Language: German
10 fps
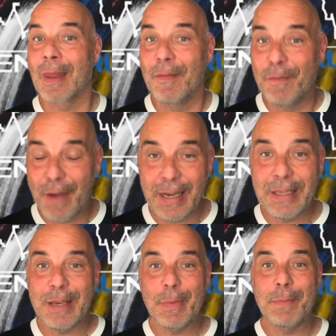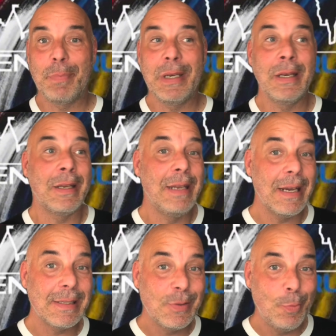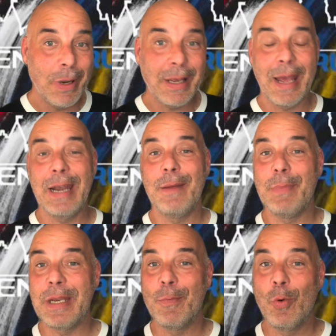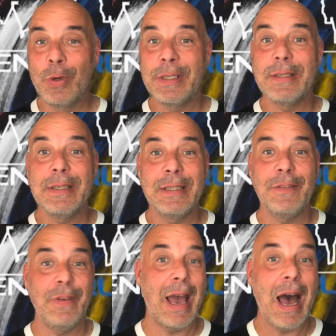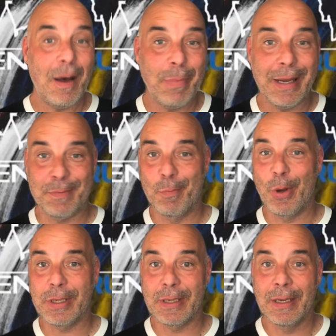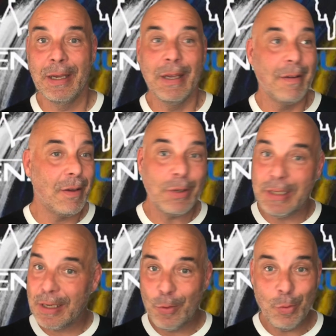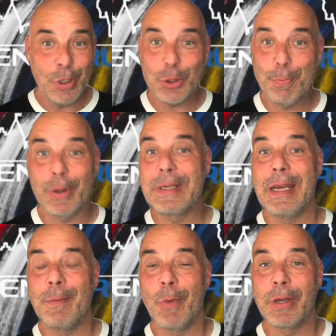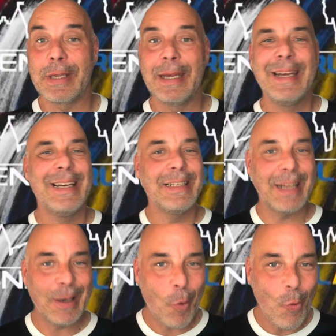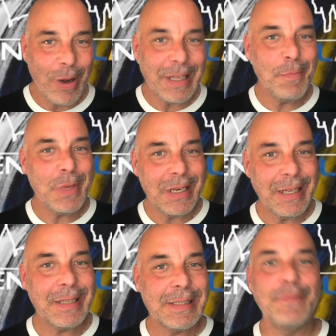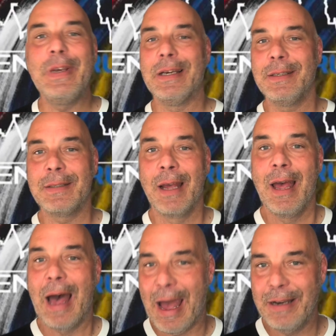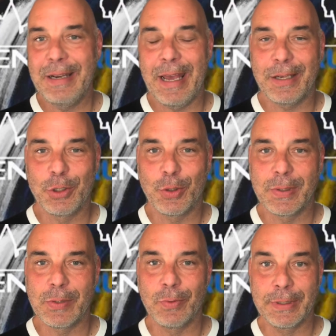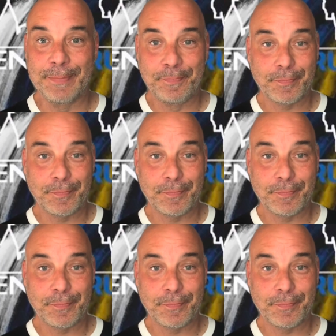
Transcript: Wenn ich jemand bin, der super gerne mit dem Hund irgendwie arbeiten möchte, äh, in den Hundesport gehen möchte, dann hole ich mir nicht zwingend einen Herdenschutzhund.